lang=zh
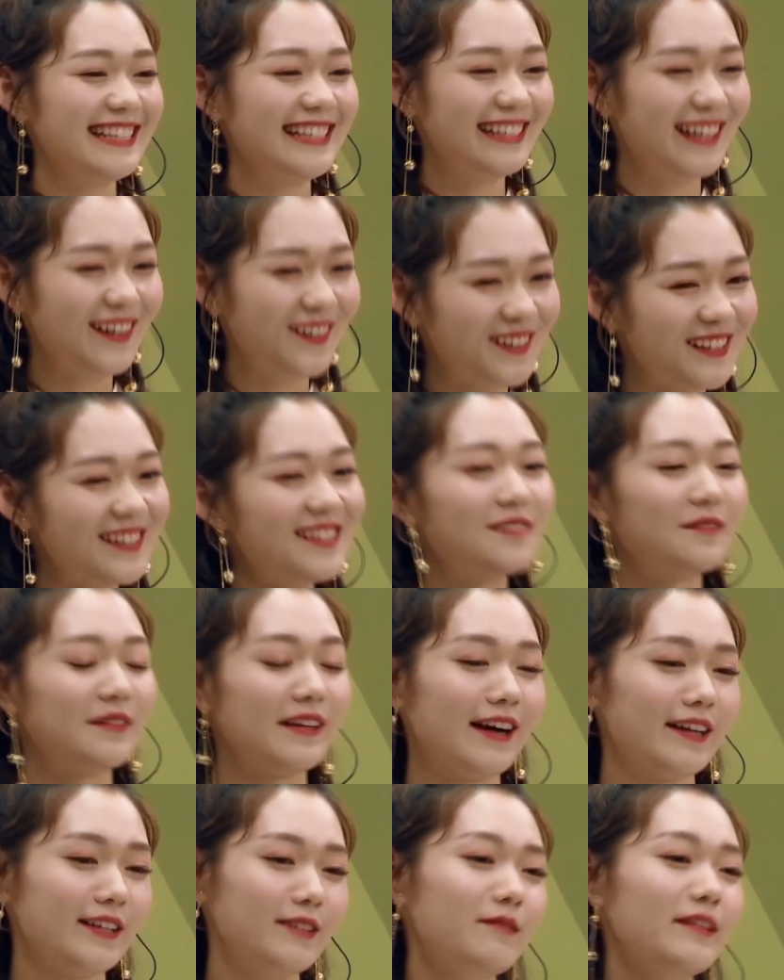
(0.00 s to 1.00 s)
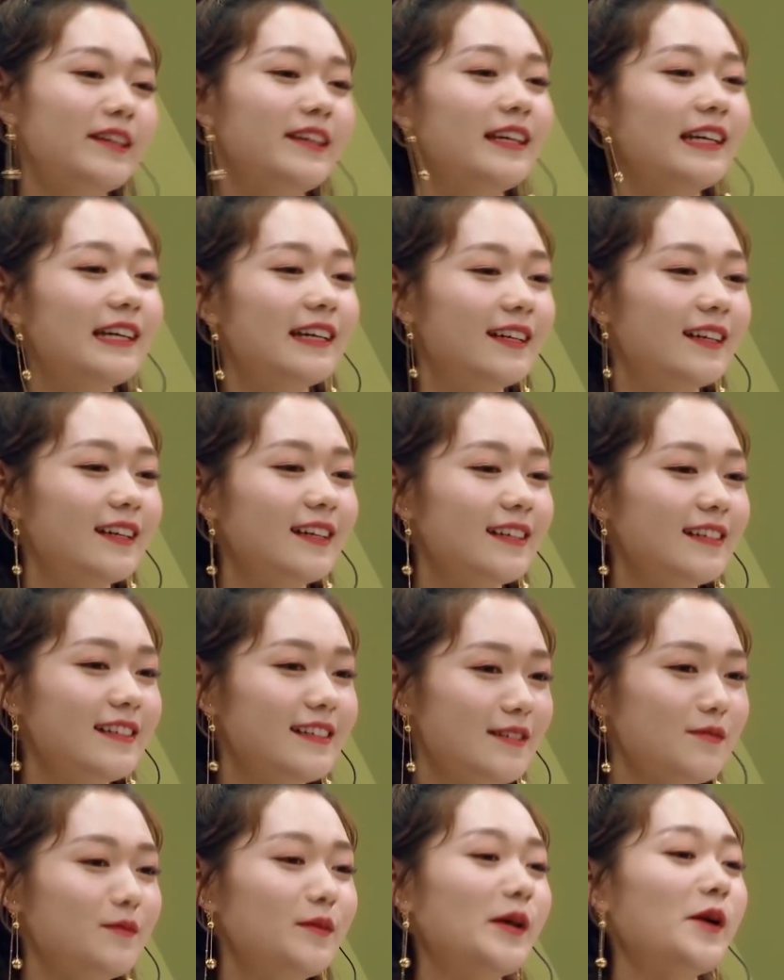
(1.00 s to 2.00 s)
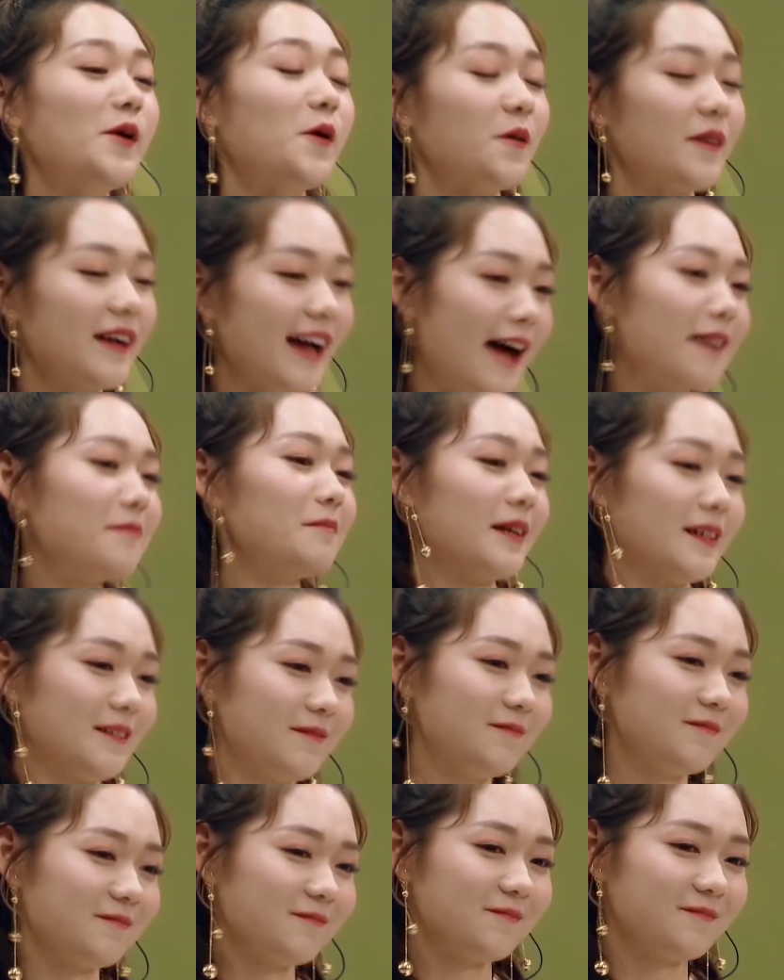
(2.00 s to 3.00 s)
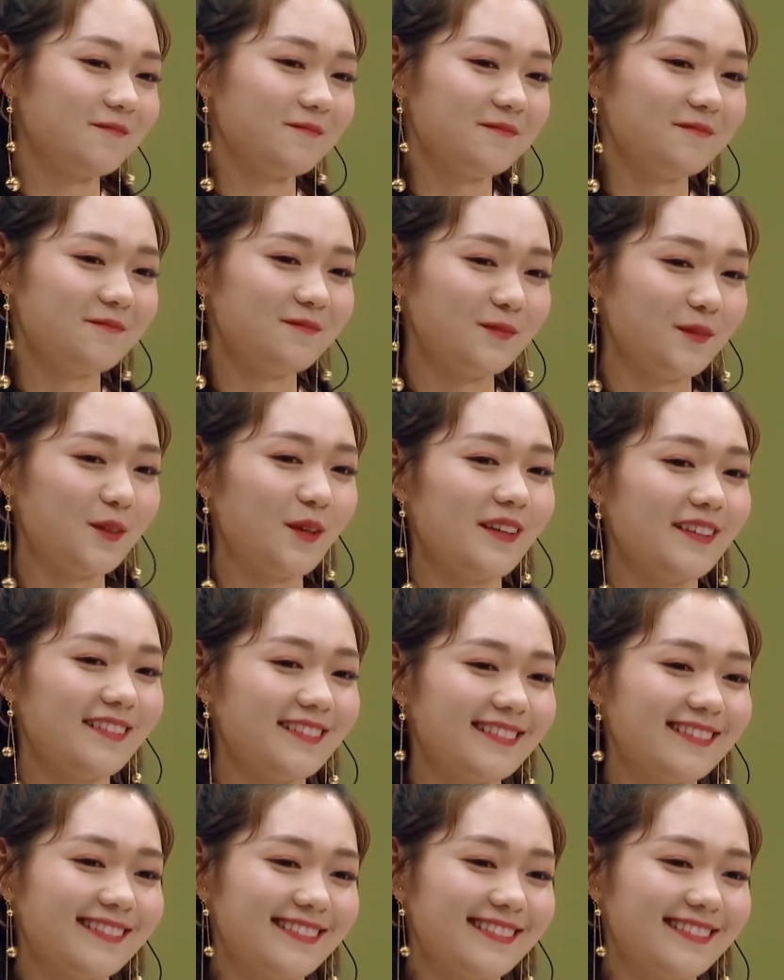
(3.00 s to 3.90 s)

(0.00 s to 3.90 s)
力到底怎么样，因为节目也有看嘛。对。